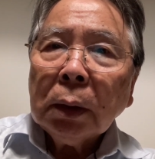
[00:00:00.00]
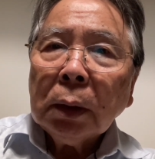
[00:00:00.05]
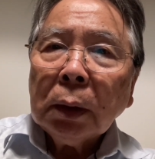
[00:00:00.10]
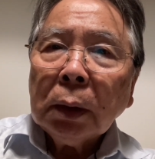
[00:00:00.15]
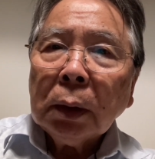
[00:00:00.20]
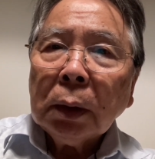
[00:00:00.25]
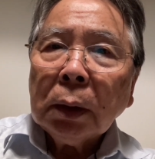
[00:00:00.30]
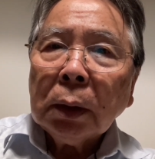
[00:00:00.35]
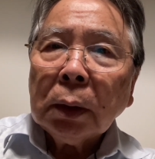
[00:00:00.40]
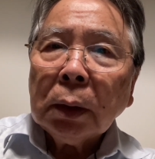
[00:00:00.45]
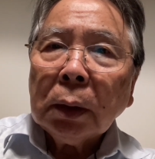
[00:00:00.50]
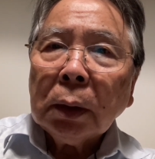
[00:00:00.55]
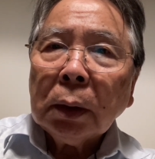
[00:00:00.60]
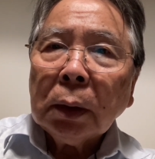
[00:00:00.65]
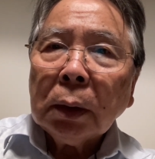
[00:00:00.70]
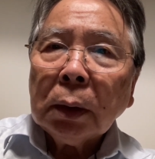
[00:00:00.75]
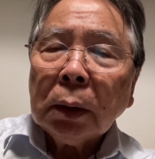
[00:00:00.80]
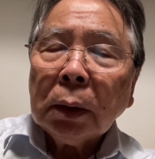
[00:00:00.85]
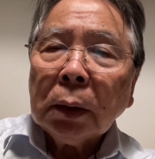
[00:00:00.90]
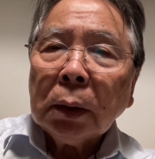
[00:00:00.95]

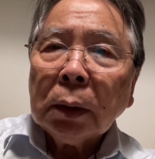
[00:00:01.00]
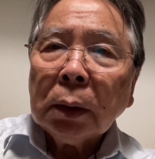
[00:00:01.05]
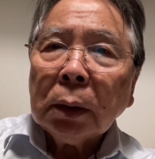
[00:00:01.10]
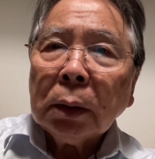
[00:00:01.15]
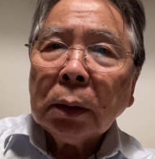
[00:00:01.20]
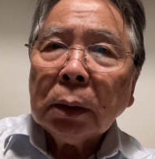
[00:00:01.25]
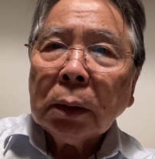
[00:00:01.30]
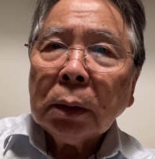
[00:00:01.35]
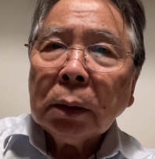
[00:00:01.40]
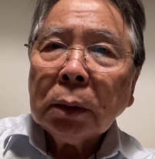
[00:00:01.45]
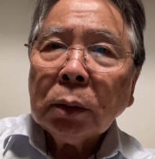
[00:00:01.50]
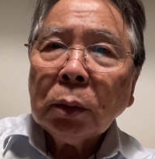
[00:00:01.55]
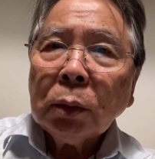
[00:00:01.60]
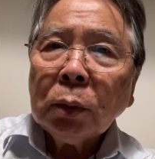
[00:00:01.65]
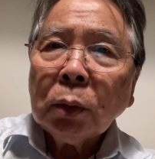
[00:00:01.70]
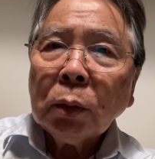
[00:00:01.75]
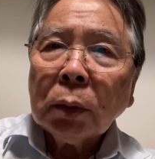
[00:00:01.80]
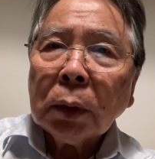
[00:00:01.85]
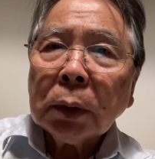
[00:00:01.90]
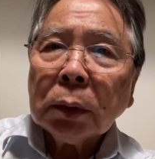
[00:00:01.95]
えー、そういう
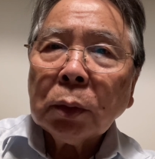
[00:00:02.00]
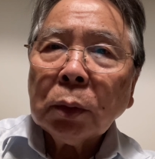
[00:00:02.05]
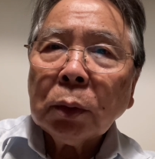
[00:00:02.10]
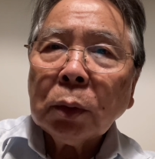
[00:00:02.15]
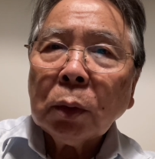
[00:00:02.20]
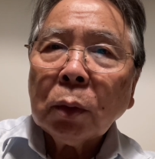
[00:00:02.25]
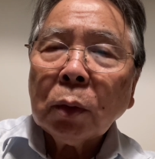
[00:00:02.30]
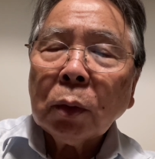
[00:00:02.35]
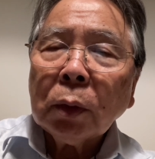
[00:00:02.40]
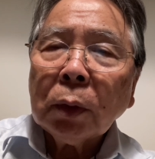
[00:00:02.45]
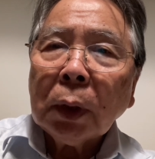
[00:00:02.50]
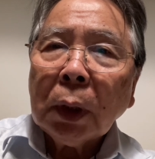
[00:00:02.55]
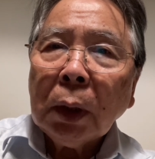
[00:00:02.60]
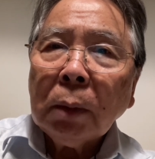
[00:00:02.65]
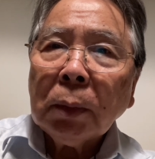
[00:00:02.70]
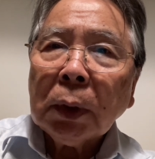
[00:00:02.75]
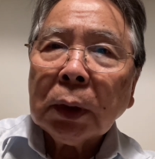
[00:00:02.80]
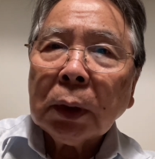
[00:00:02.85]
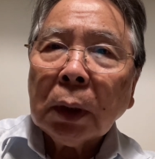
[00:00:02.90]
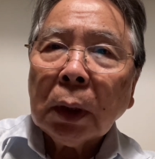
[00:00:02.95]
ところはそういうところでね
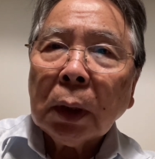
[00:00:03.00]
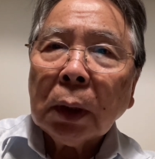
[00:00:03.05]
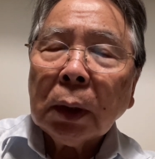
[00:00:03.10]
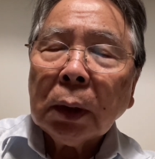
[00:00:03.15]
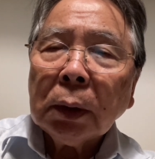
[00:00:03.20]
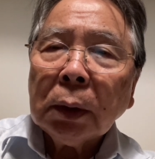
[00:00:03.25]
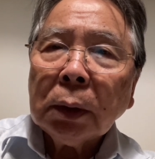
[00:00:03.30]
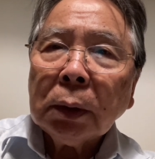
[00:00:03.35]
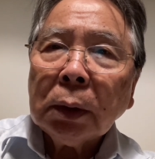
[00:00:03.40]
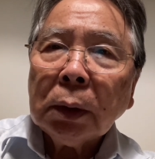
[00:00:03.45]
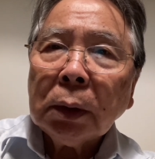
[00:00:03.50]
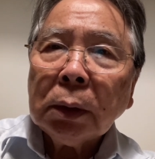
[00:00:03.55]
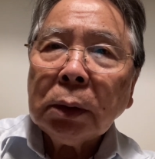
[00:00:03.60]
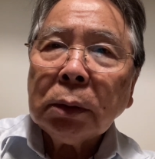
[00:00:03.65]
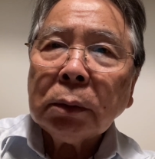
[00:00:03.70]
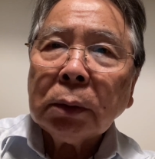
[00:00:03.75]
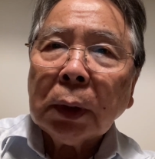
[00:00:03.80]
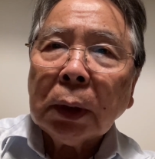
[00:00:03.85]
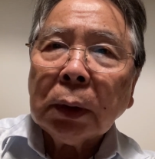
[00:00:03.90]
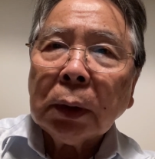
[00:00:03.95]
また
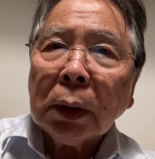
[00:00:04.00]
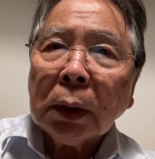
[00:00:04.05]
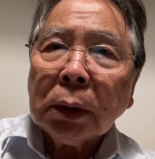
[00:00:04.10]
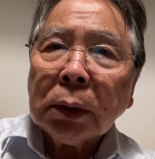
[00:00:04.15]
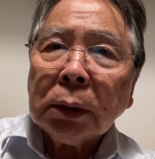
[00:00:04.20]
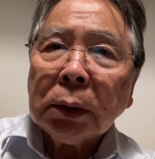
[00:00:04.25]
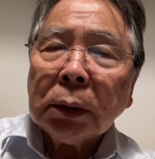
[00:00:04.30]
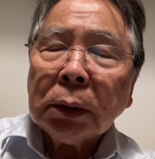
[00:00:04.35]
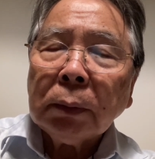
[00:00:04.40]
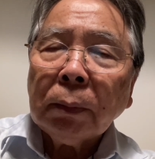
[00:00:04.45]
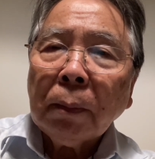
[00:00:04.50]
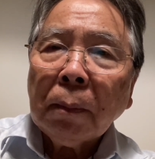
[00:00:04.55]
重点的に、